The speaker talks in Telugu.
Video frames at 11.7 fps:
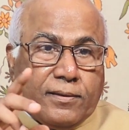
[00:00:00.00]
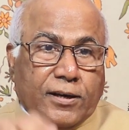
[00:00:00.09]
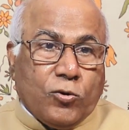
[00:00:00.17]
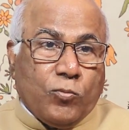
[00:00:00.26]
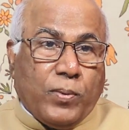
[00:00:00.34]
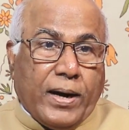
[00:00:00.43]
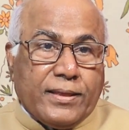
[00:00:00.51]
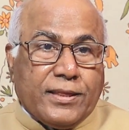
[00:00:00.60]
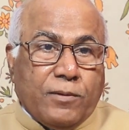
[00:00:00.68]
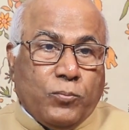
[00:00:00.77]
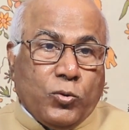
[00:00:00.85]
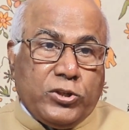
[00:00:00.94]
తగు
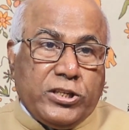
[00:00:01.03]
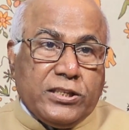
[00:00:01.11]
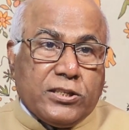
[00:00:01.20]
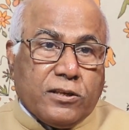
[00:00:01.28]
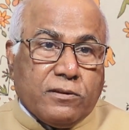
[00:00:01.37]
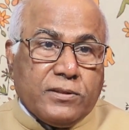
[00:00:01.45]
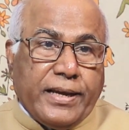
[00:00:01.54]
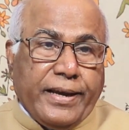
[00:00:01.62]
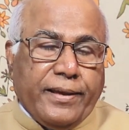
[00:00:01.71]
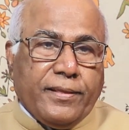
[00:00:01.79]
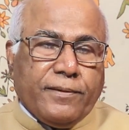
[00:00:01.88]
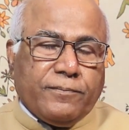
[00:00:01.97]
పాత్ర పోషించడం
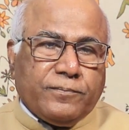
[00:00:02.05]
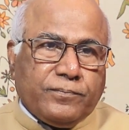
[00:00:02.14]
జరిగింది